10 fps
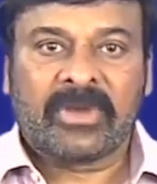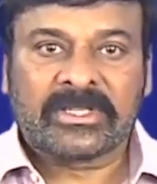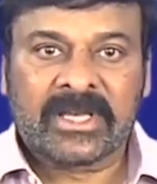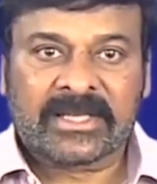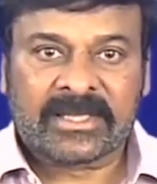
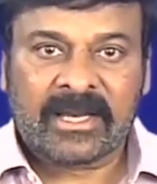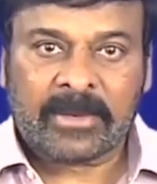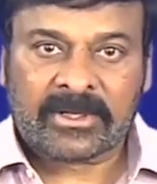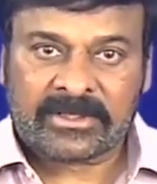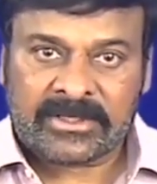వ్యక్తిగతంగా
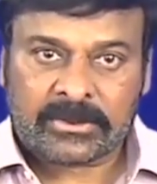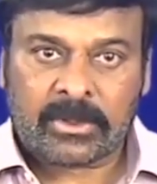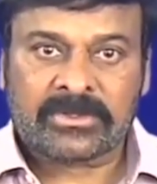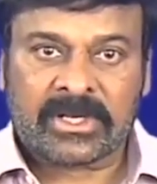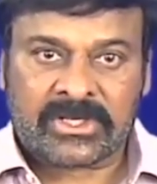మనం
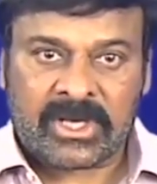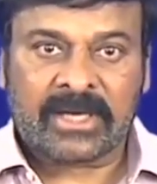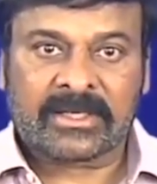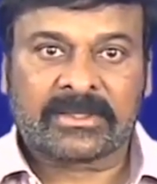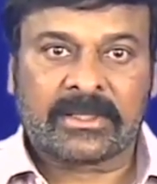తీసుకోవాల్సిన
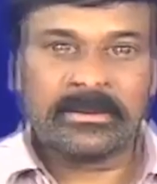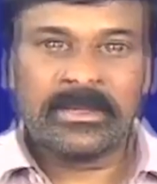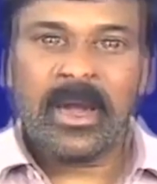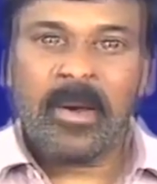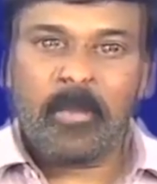జాగ్రత్తలు
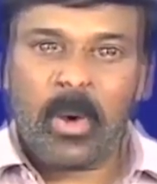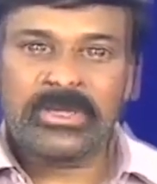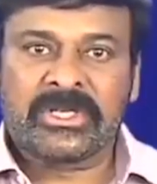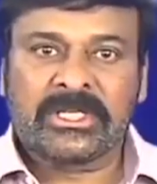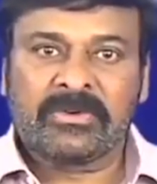
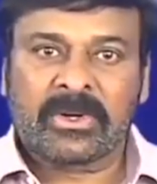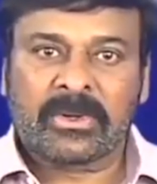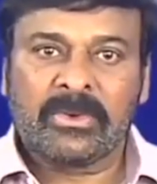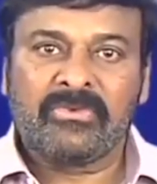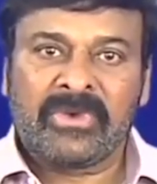మోచేతి
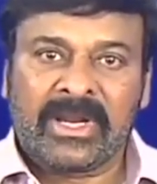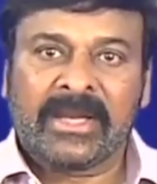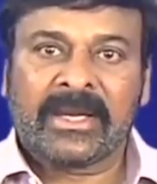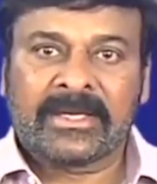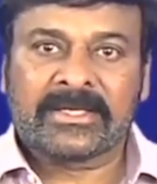వరకు
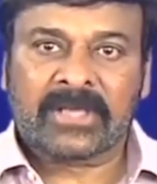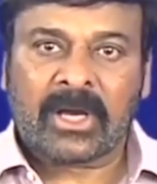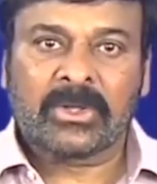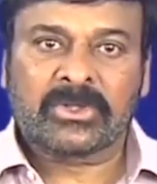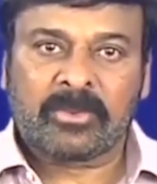
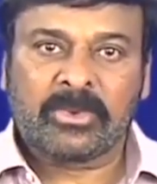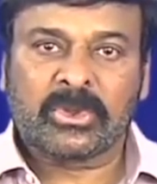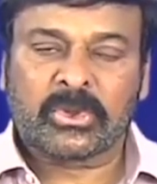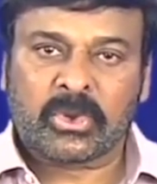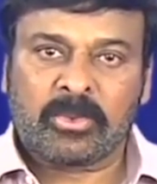వీలైనన్నిసార్లు
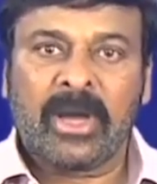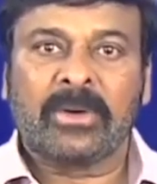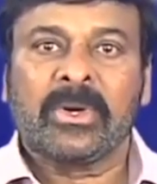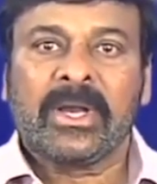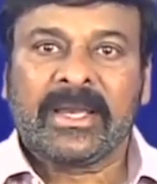సబ్బుతో
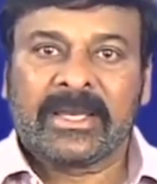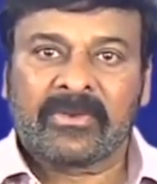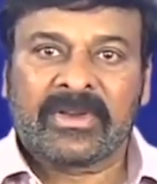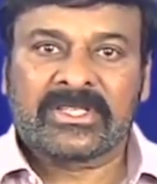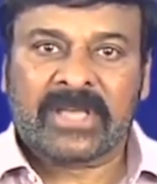సుమారు
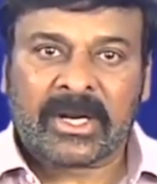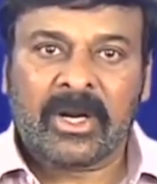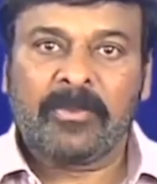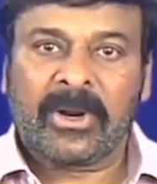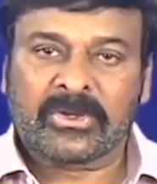ఇరవై
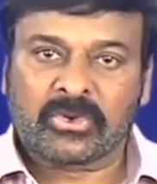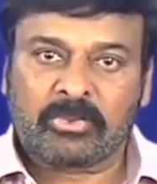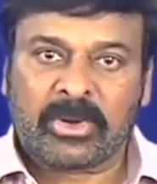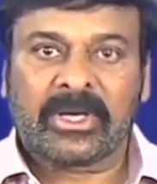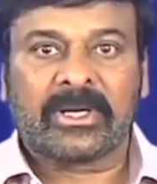సెకండ్ల పాటు
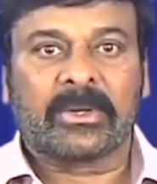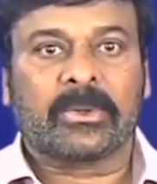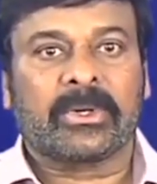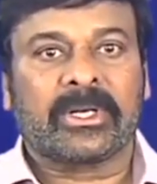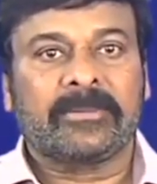శుభ్రంగా
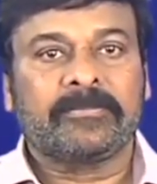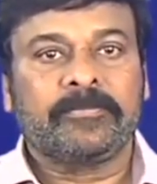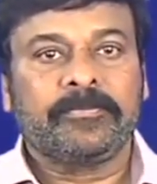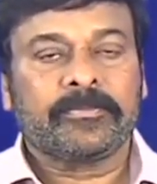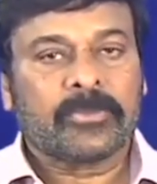కడుక్కోండి
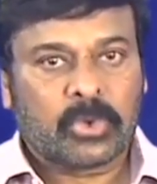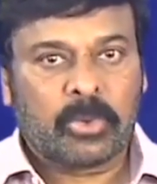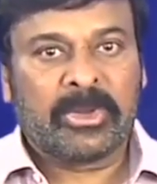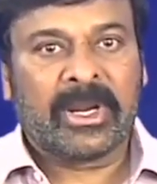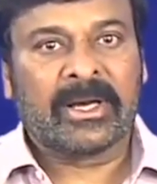
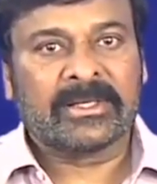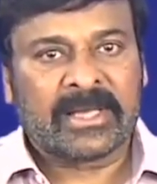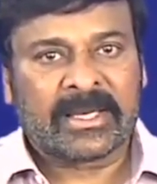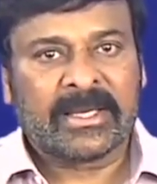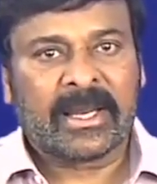తుమ్మిన
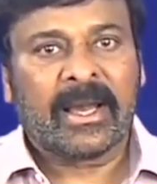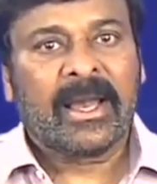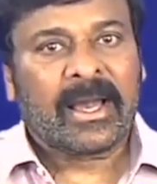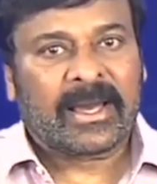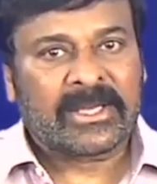దగ్గిన
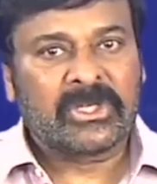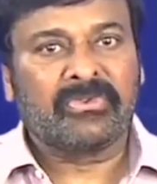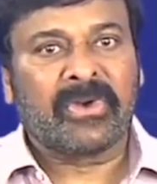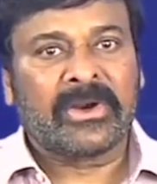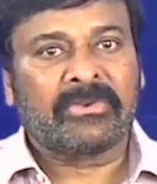
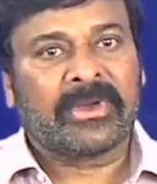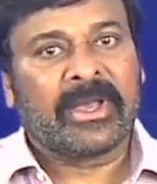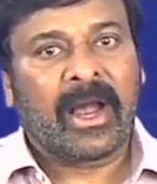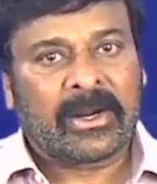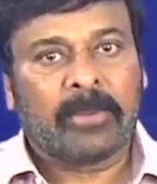కర్చీఫ్ లాంటివి
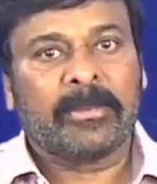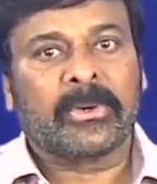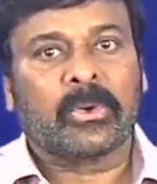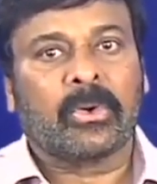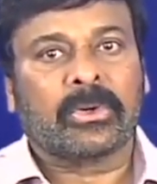అడ్డం
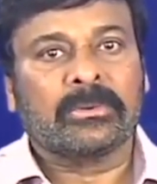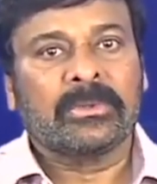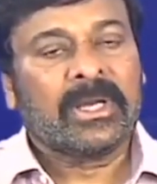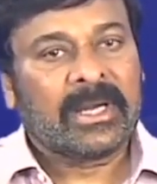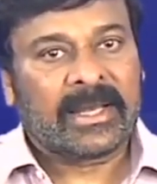పెట్టుకోవటం
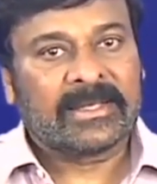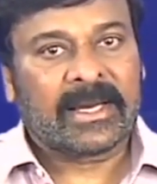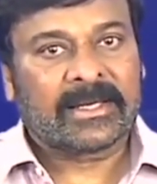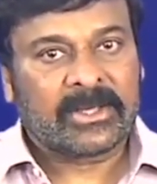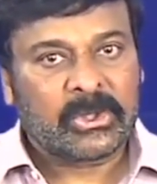
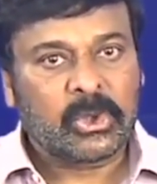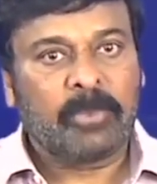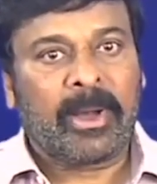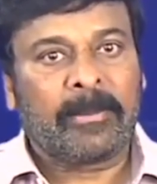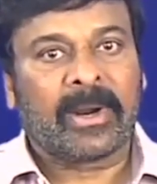లేదా టిష్యూ
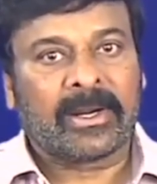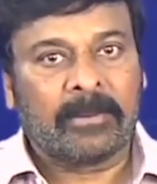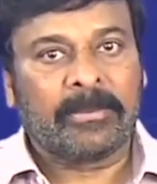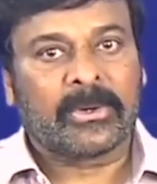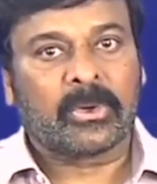పేపర్
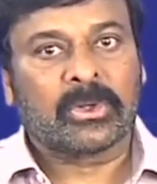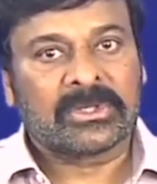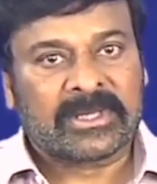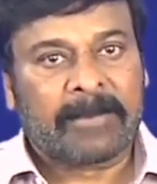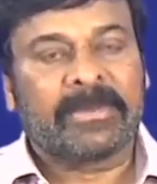అడ్డం
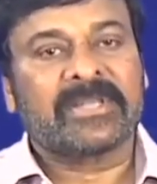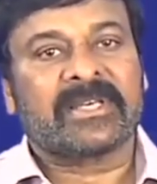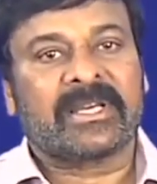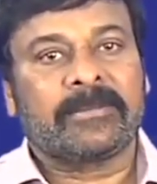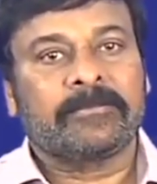పెట్టుకోవడం
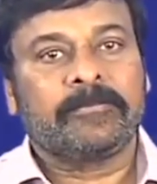తప్పనిసరి